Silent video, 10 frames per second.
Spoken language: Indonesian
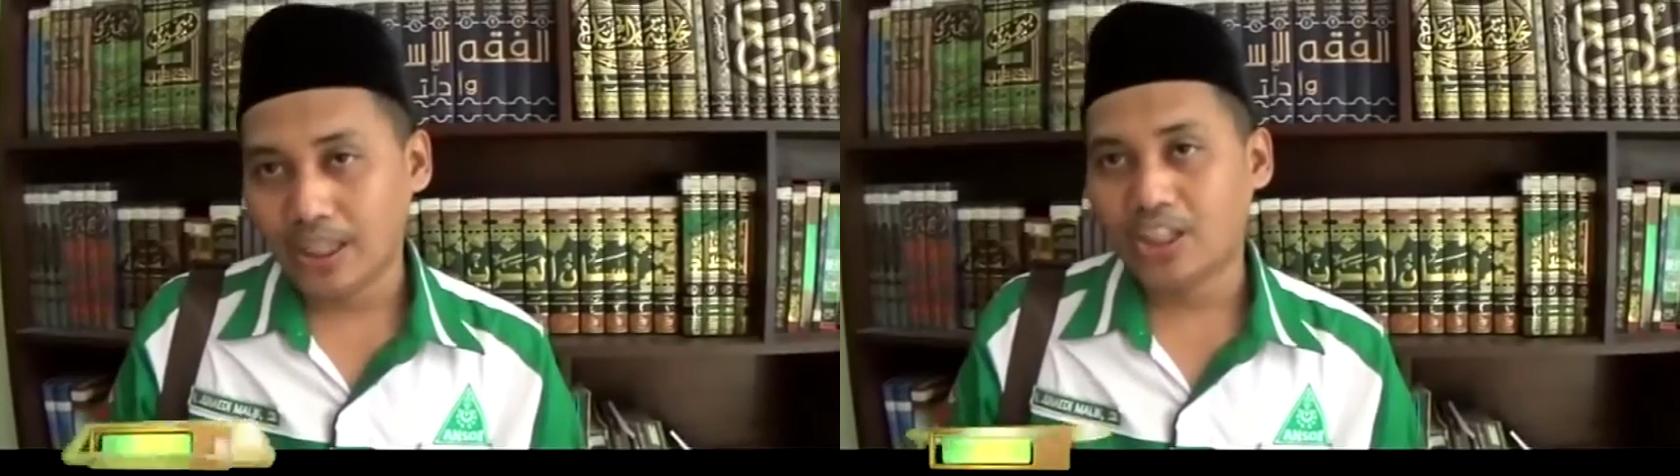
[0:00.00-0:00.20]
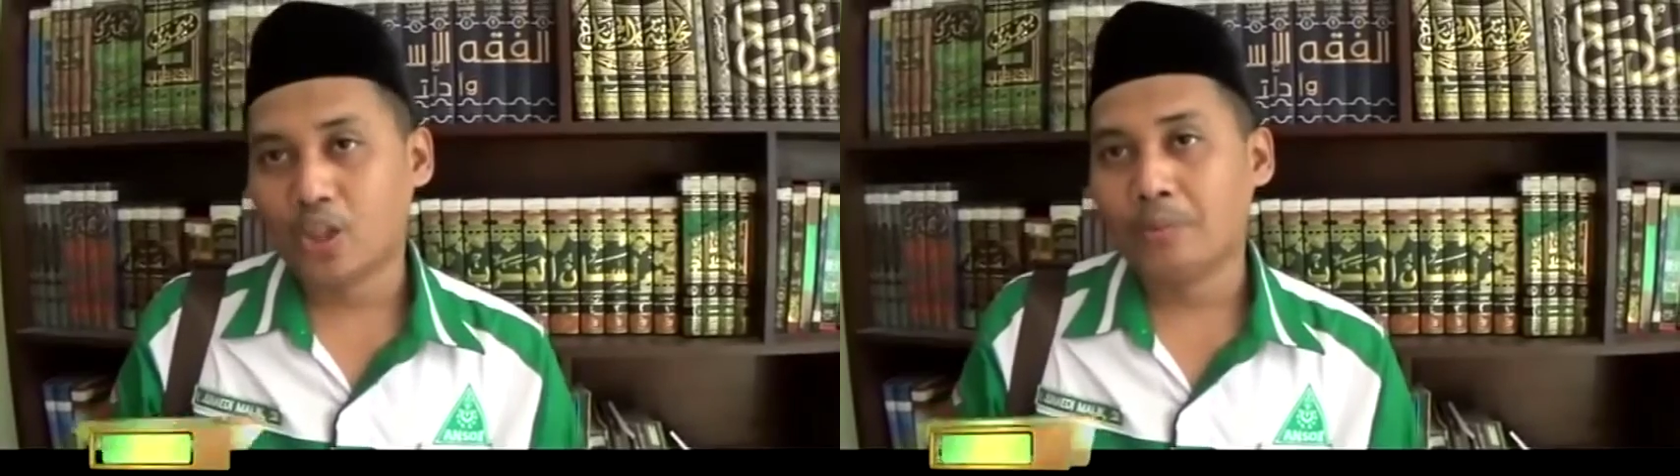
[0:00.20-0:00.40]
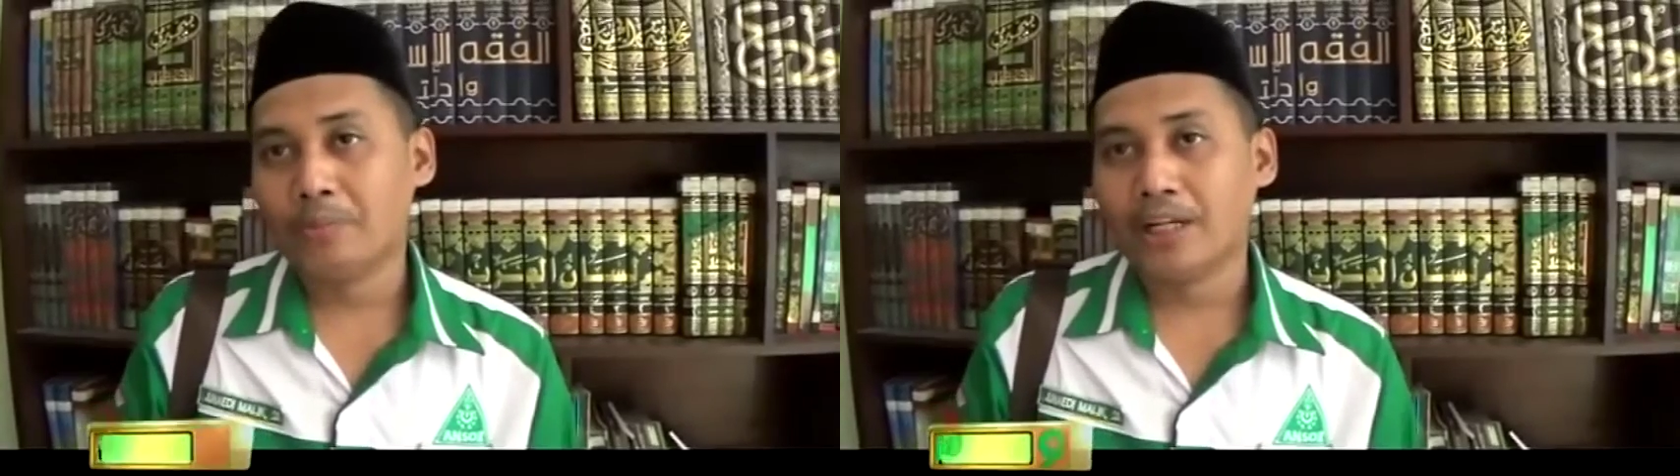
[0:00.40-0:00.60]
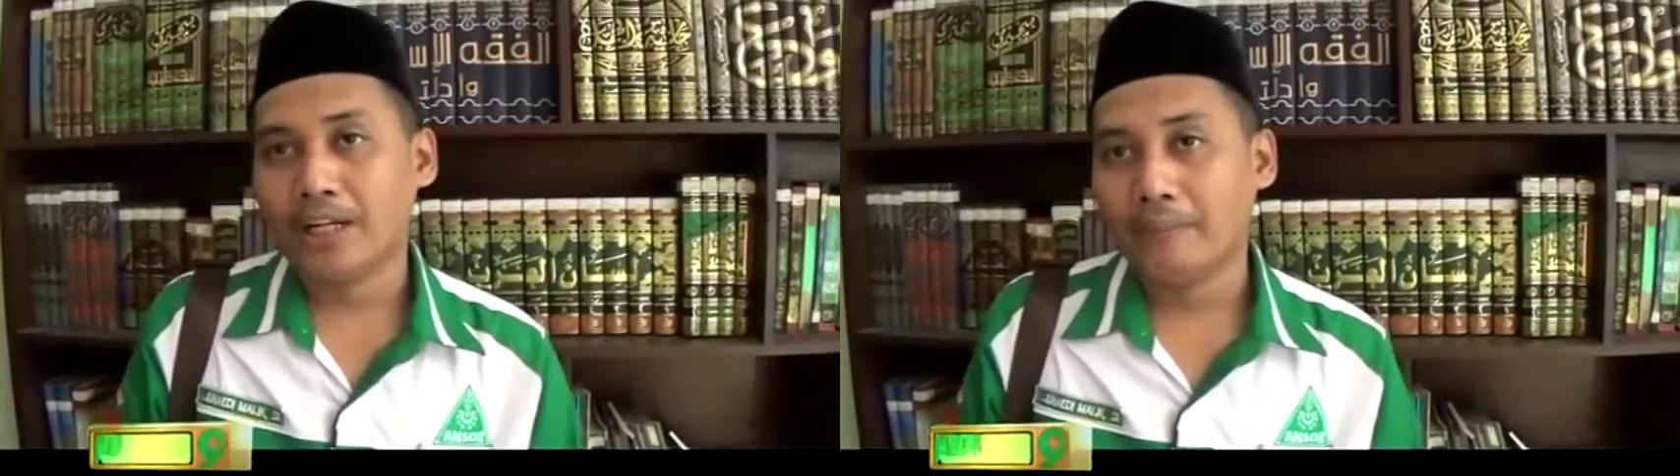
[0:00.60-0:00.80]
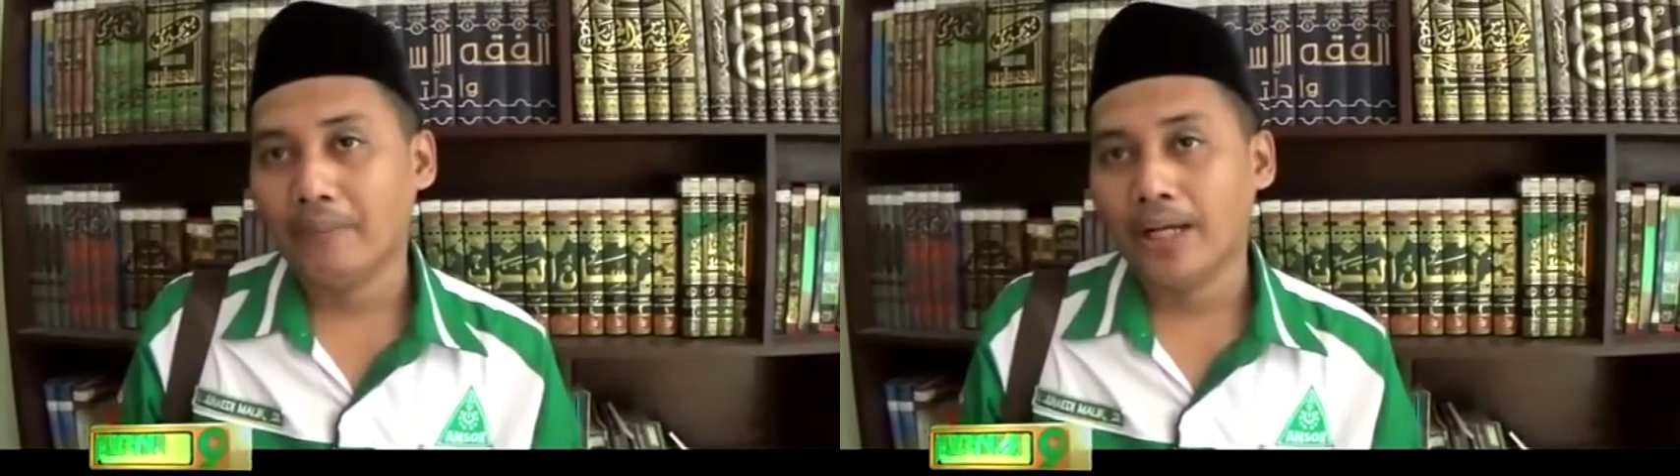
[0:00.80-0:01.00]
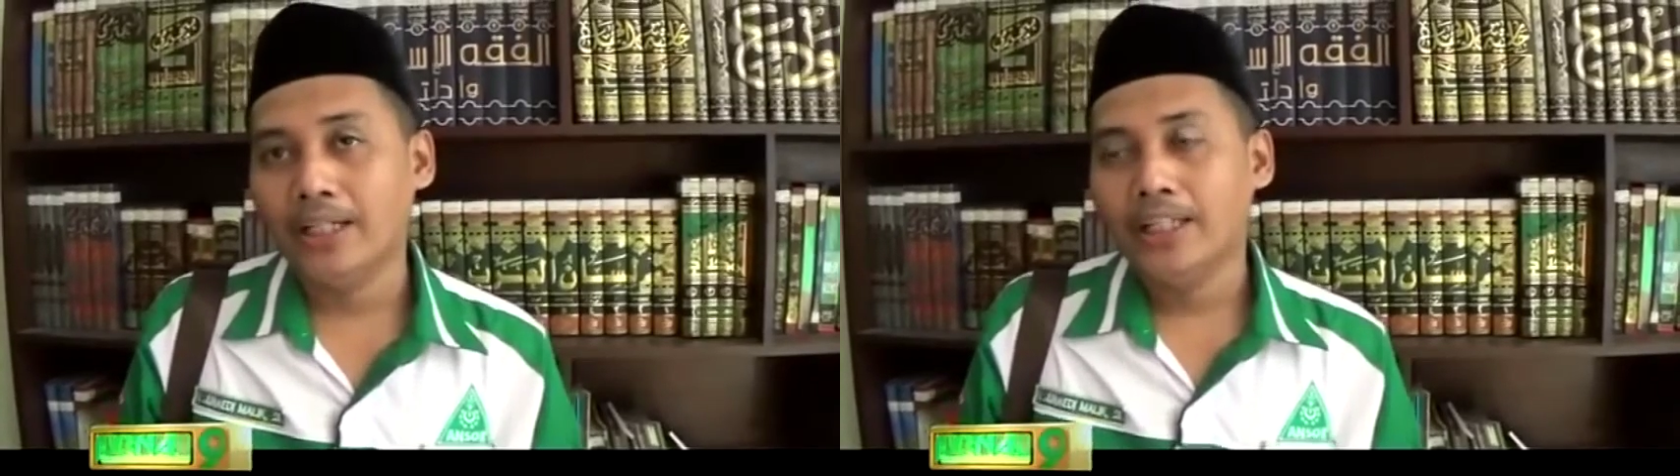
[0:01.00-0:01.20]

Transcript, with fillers: antar umat beragama